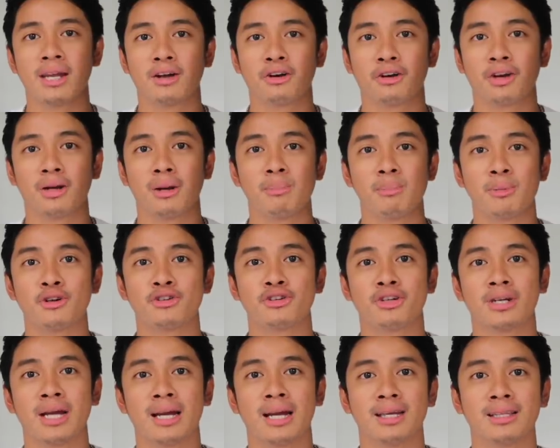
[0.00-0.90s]
nagkaroon ng
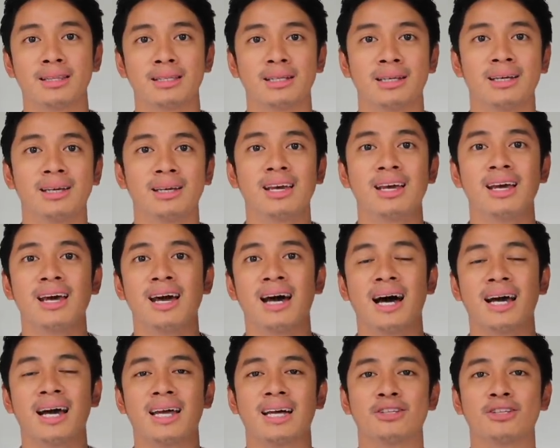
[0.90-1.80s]
personality.
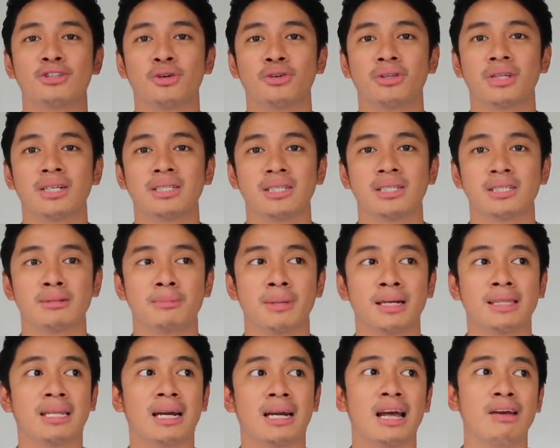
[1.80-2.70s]
Ayan, so this is
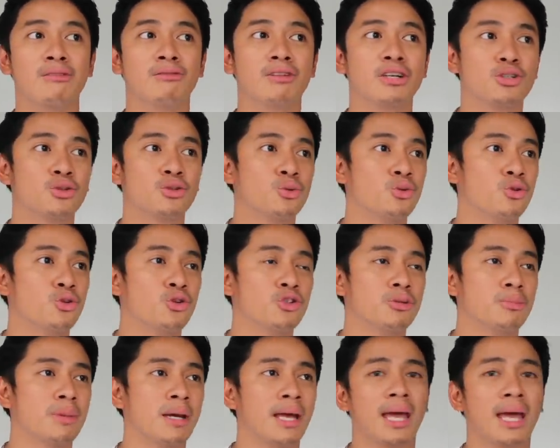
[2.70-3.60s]
my driving
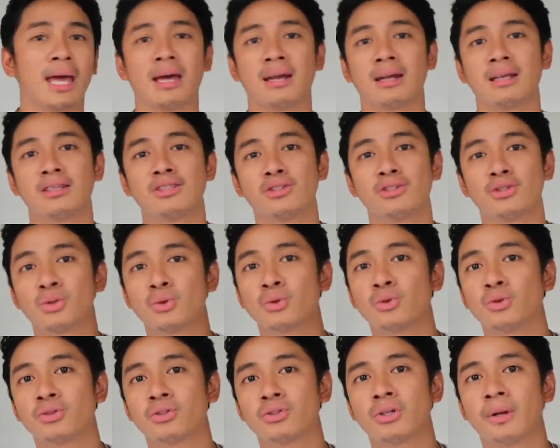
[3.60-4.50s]
shoes, my errands
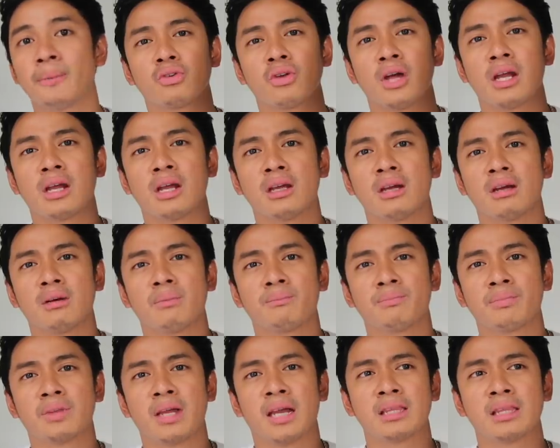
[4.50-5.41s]
shoes. Kunyari,
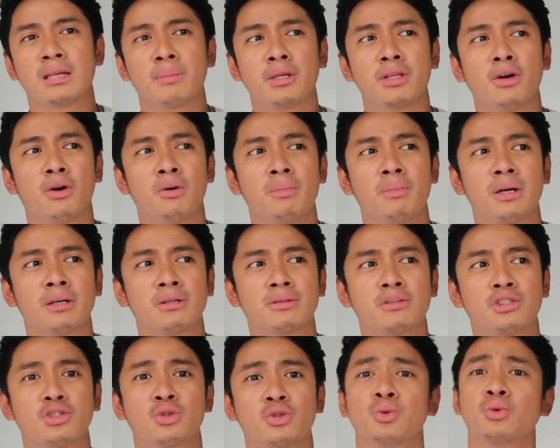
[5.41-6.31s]
tinatabad ako
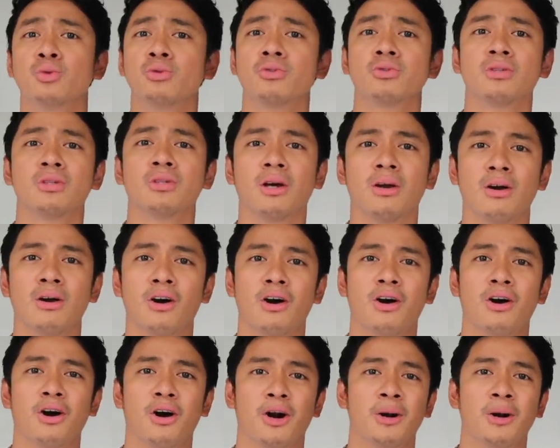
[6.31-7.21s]
mag-shoes
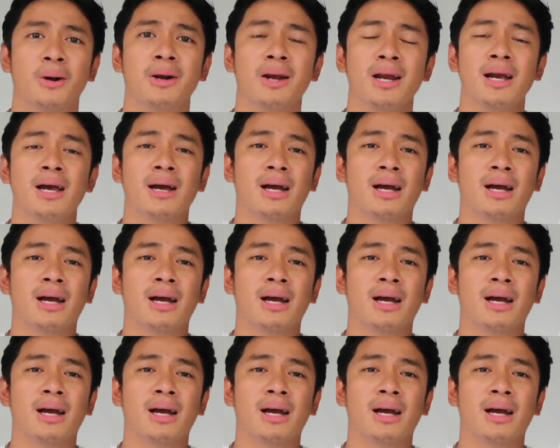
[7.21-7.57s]
or